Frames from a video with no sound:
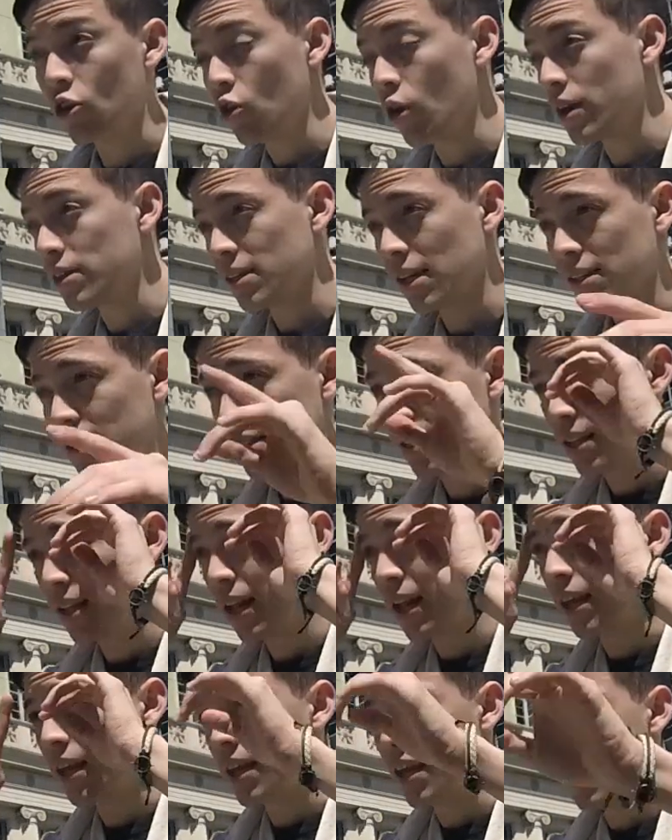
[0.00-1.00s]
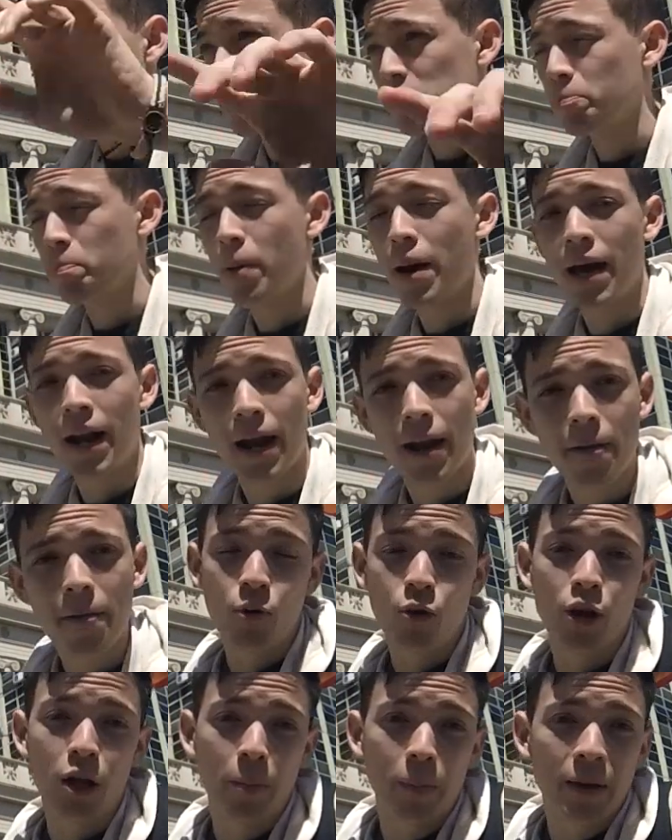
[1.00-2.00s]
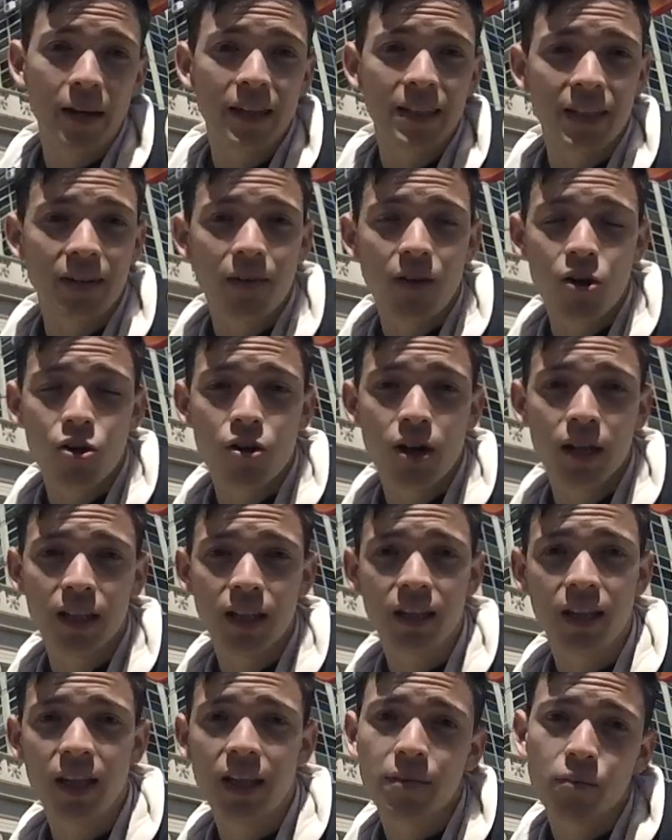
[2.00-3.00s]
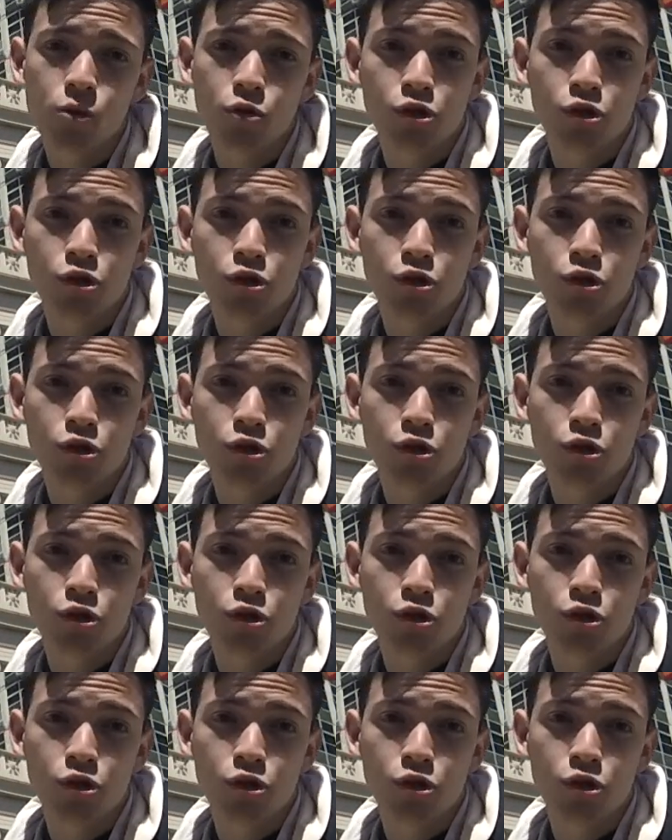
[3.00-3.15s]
todas esas energías para poder pedir trabajo en una tienda de